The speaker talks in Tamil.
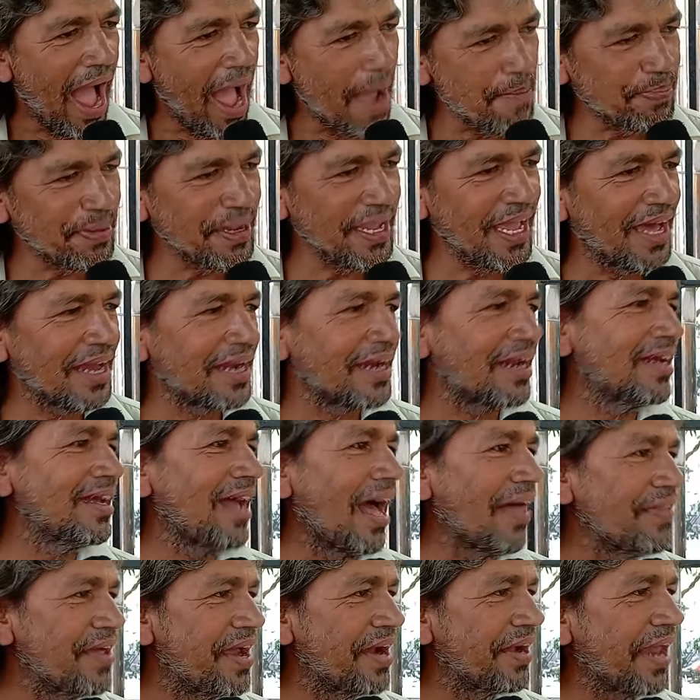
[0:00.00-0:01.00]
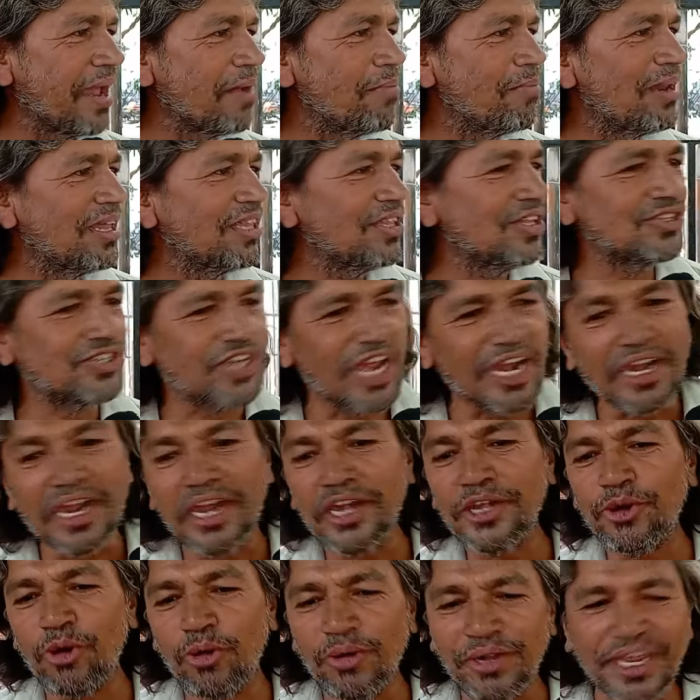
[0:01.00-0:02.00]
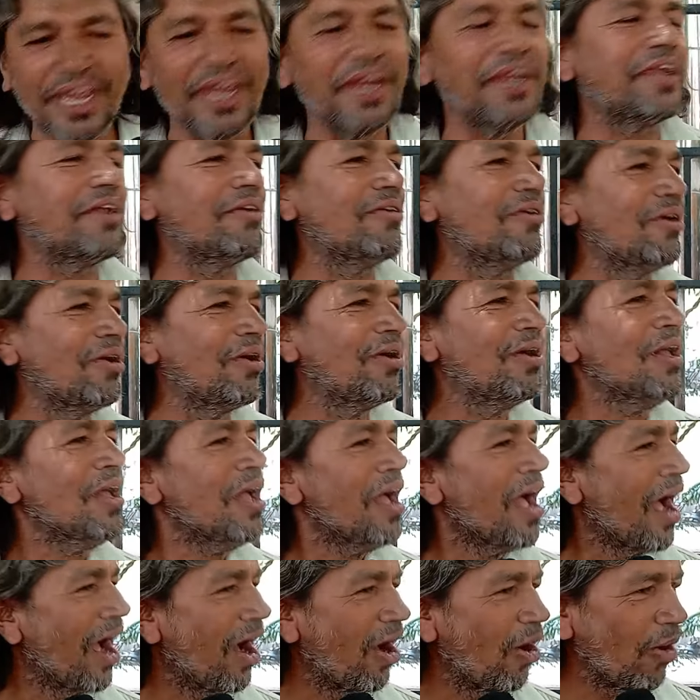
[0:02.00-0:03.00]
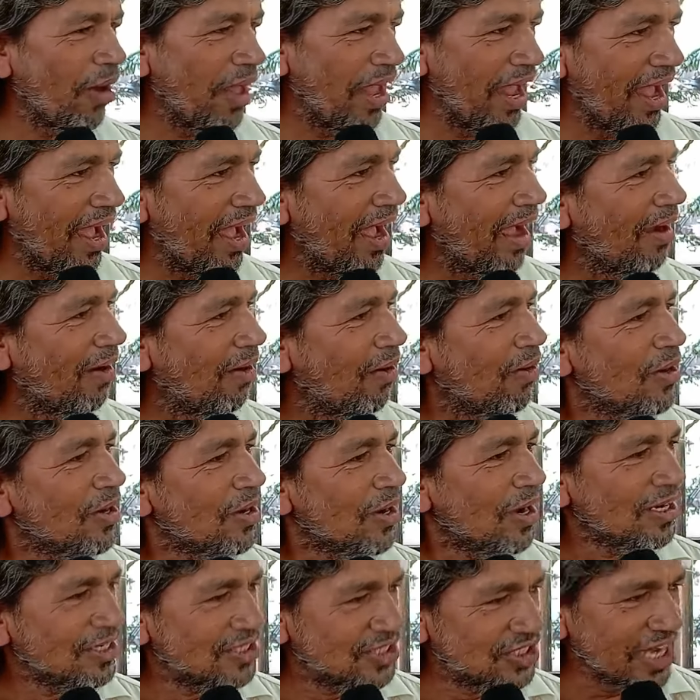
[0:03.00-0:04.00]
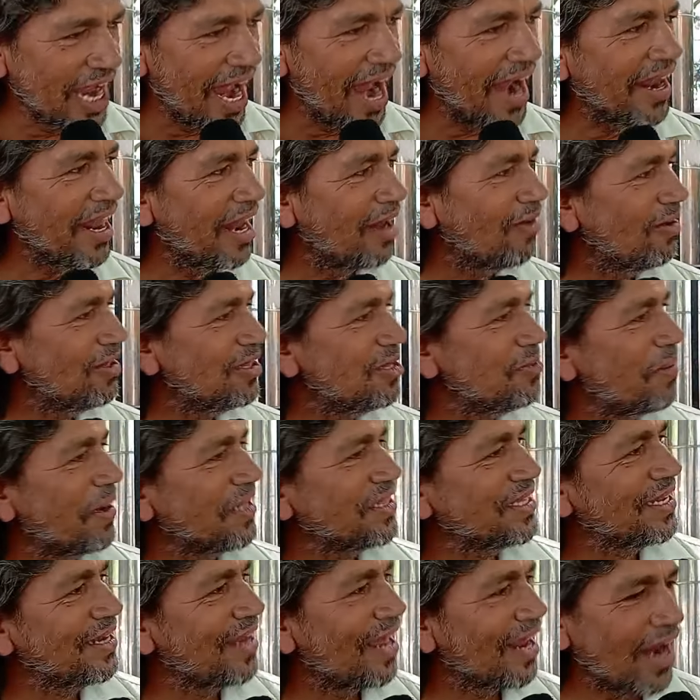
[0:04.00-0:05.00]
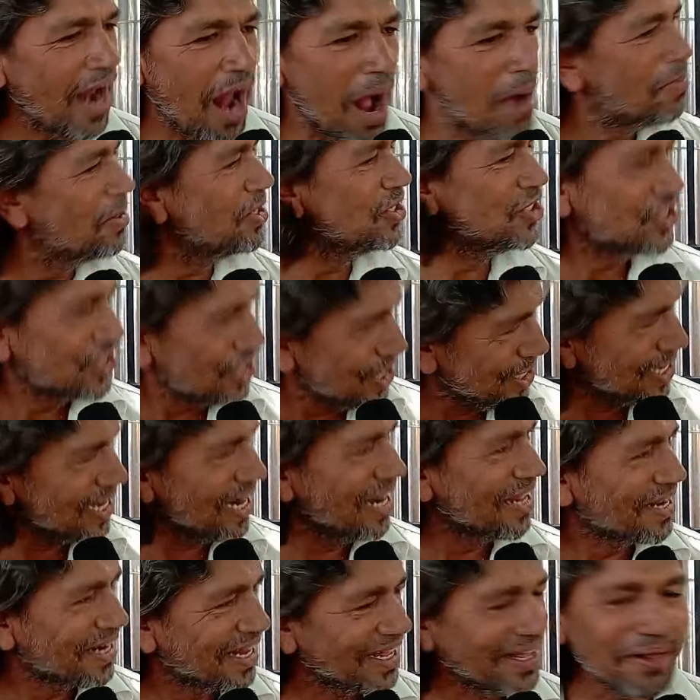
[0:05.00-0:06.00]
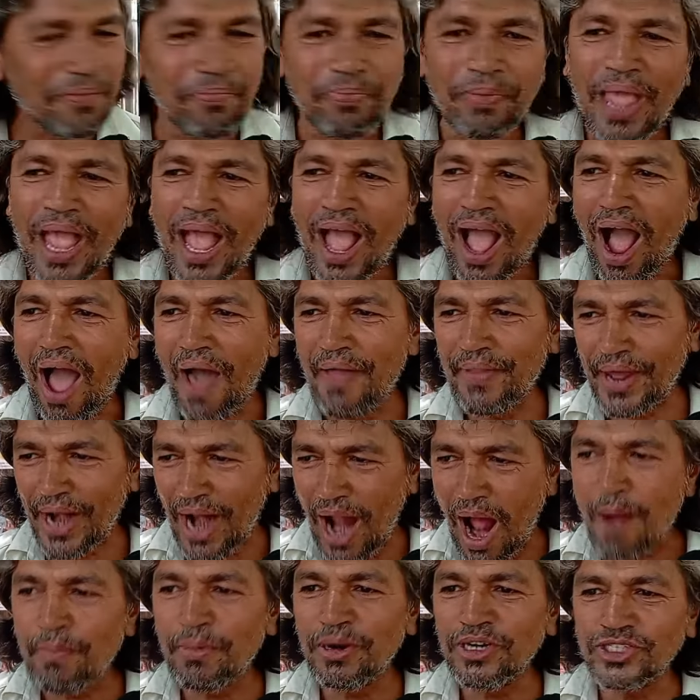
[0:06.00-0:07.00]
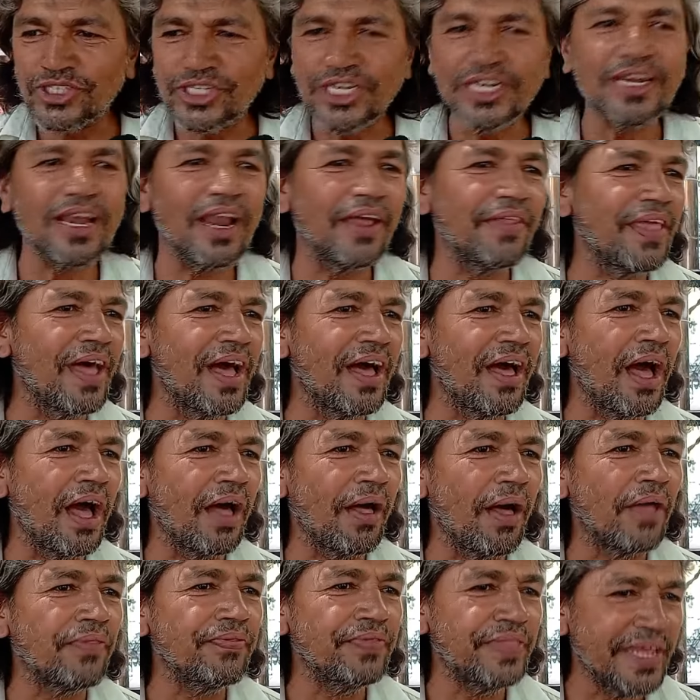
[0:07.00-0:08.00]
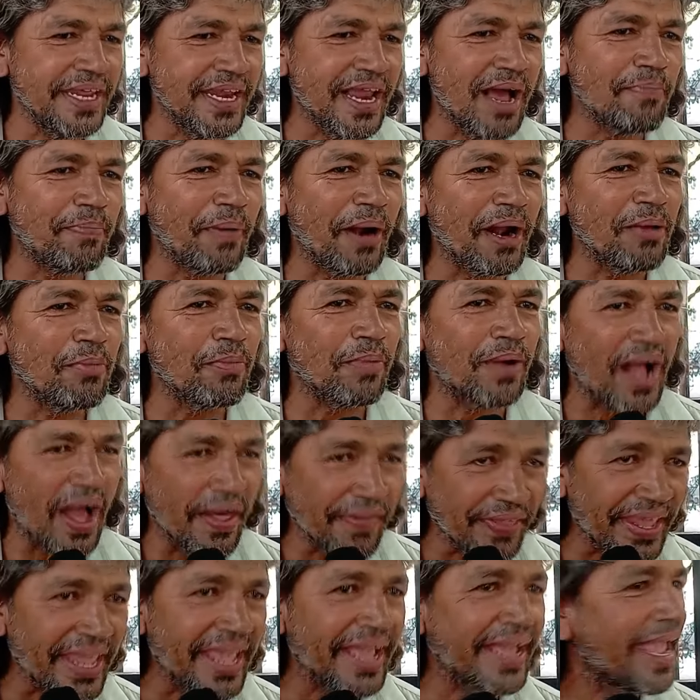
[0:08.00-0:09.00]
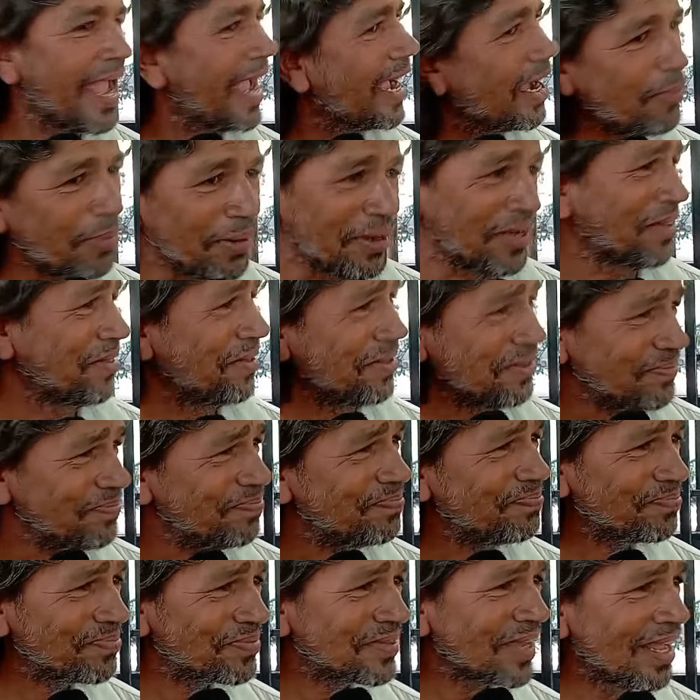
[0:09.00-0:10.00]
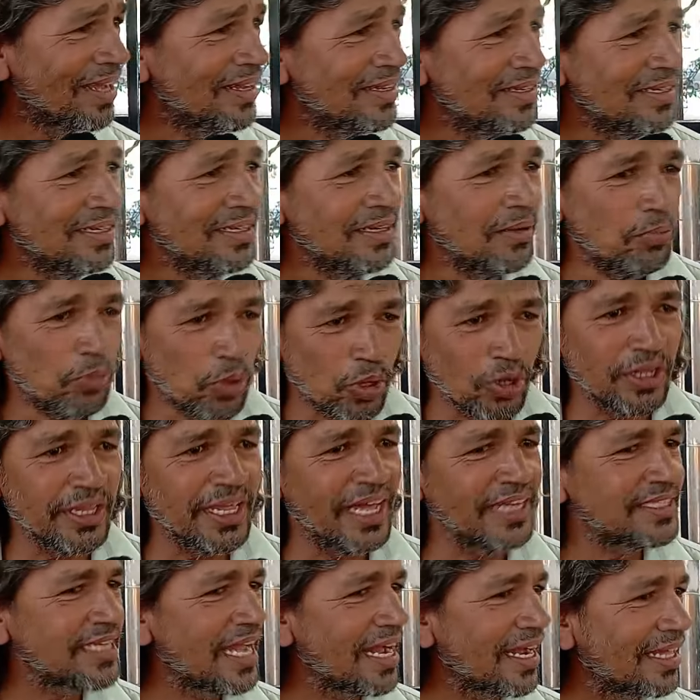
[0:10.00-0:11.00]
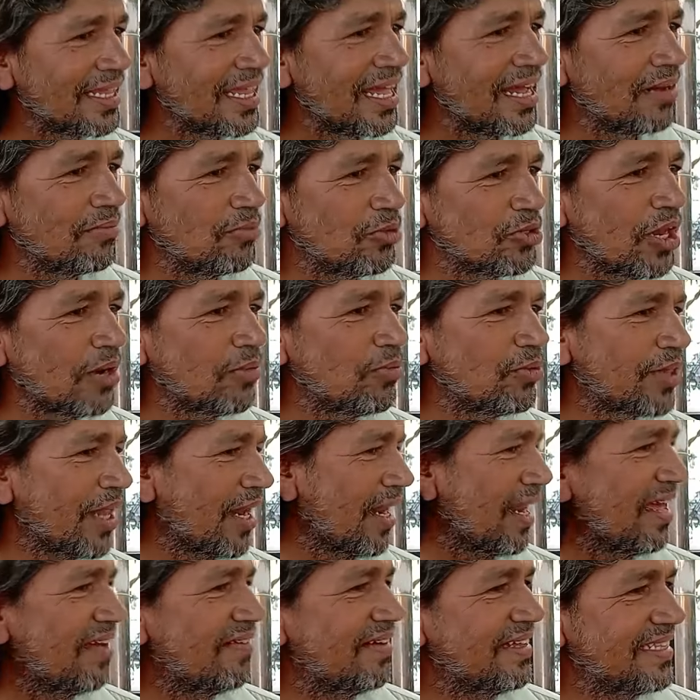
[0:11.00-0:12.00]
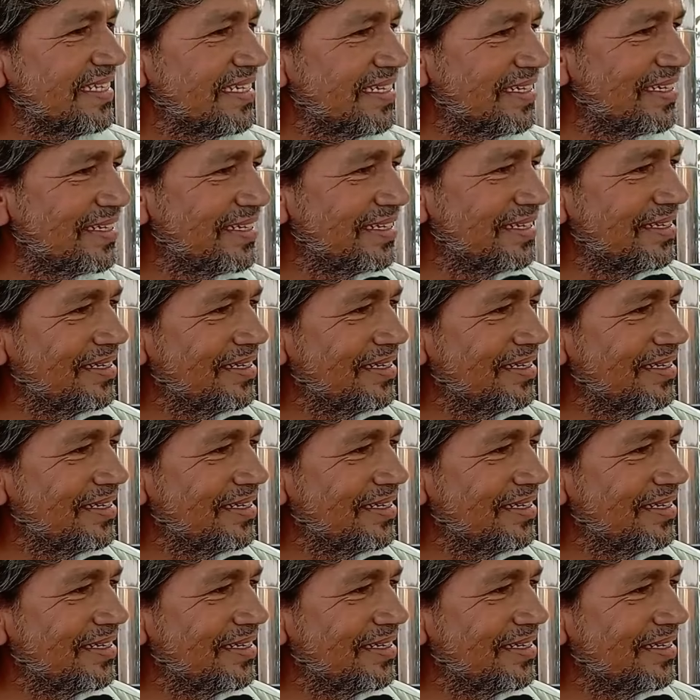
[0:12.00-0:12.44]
ஹாப்பியாக இருக்குது அதே டைமில் இது சென்னை டுவெண்ட்டி எயிட் உடைய சேனல் வந்து பார்த்திங்கன்னா ராமன் ஸ்ட்ரீட்டில் இருக்குது அந்த ராமன் ஸ்ட்ரீட்டில் தான் தீனா படம் கதையே கேட்கப்பட்டது முருகதாஸ் அங்கே தான் முதல் முதல்ல வந்து